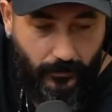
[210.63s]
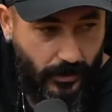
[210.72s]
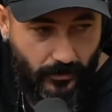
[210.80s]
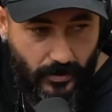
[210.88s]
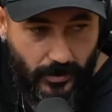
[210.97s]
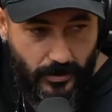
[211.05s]
Aí o
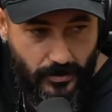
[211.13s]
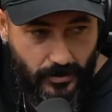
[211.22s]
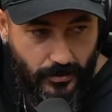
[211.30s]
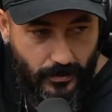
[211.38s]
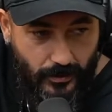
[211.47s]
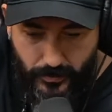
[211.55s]
treino
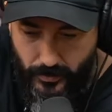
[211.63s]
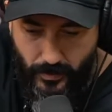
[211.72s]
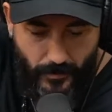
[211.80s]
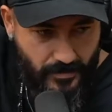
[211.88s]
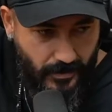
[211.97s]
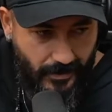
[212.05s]
seguinte, ele tirou
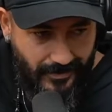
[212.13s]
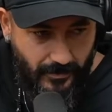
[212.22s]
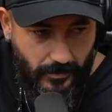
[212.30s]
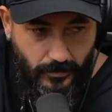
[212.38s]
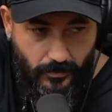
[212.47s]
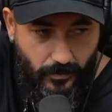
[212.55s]
a camisa 10
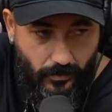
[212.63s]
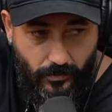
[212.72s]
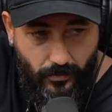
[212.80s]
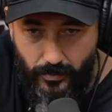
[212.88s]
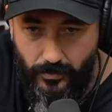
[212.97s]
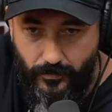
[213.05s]
dele, me
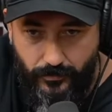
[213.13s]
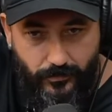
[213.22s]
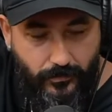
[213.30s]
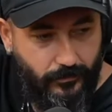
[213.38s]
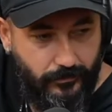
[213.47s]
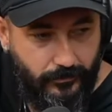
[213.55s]
colocou e eu.
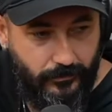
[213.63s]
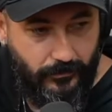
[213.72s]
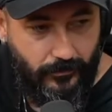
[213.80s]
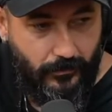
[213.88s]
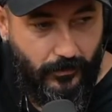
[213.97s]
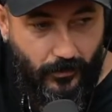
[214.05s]

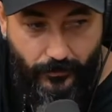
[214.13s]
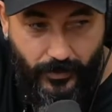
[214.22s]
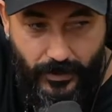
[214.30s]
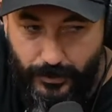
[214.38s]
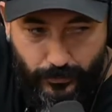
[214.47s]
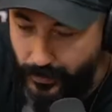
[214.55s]
Mano!
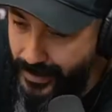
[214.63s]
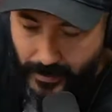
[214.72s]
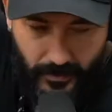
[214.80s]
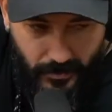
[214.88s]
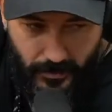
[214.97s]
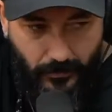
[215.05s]
Virei
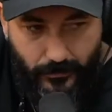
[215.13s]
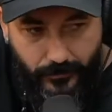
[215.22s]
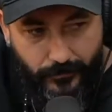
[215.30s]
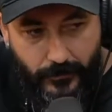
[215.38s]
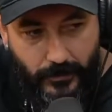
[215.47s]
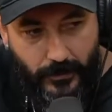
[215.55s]
titular
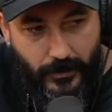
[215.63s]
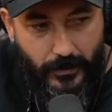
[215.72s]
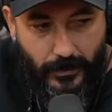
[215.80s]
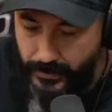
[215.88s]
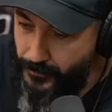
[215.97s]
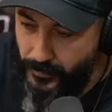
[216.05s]
assim.
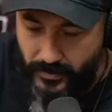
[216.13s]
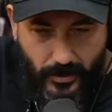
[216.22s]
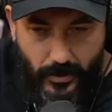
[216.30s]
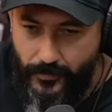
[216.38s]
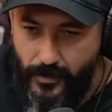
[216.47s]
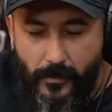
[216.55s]
Depois
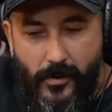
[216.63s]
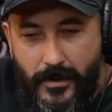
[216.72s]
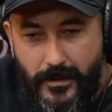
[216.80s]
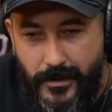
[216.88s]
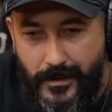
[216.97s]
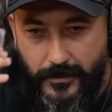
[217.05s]
seguiu, foi
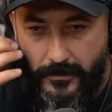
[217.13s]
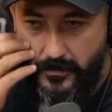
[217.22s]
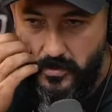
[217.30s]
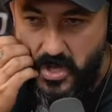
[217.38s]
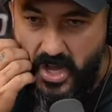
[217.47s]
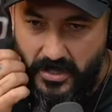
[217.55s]
embora, tá ligado?
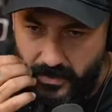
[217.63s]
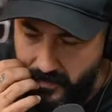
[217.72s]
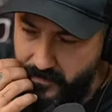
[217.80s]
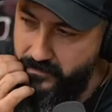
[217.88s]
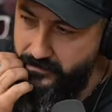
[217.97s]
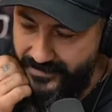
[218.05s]
E
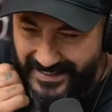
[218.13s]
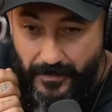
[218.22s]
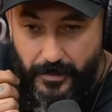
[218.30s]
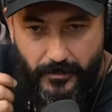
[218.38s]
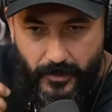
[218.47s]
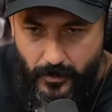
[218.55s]
ele
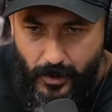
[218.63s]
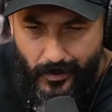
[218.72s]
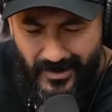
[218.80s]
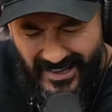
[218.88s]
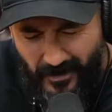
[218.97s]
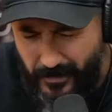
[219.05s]
sempre me deu
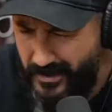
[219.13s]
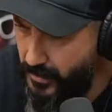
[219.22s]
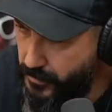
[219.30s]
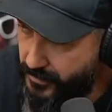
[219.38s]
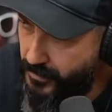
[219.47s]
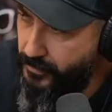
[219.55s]
moral, sempre,
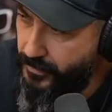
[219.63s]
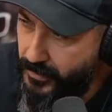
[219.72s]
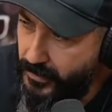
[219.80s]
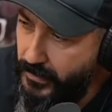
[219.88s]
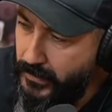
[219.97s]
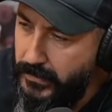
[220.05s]
sempre, sempre.
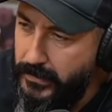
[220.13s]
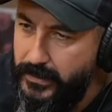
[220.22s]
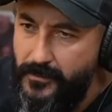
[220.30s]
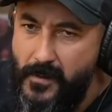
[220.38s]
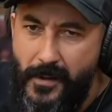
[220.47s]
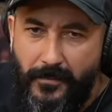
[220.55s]

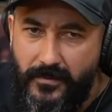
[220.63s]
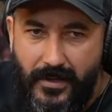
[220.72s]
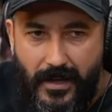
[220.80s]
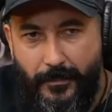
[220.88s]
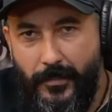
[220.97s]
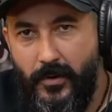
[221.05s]
Teve uma época que os
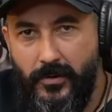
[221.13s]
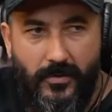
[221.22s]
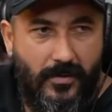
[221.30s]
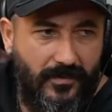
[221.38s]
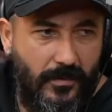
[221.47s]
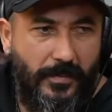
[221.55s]
caras, porra, o
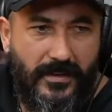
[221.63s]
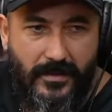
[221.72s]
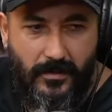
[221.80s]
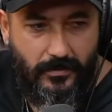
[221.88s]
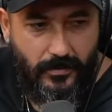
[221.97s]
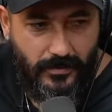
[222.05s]
Douglas, vamos
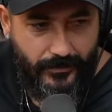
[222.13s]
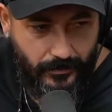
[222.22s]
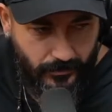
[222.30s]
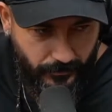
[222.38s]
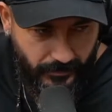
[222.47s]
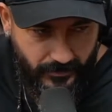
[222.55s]
emprestar o Douglas. Ele
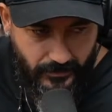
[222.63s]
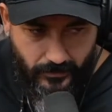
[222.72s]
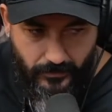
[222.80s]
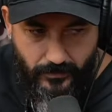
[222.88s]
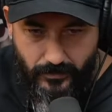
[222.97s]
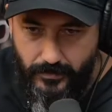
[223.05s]
falou,
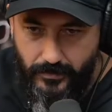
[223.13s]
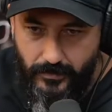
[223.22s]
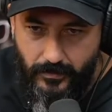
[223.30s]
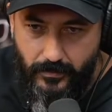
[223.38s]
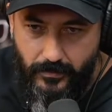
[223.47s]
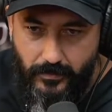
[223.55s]
emprestar o Douglas.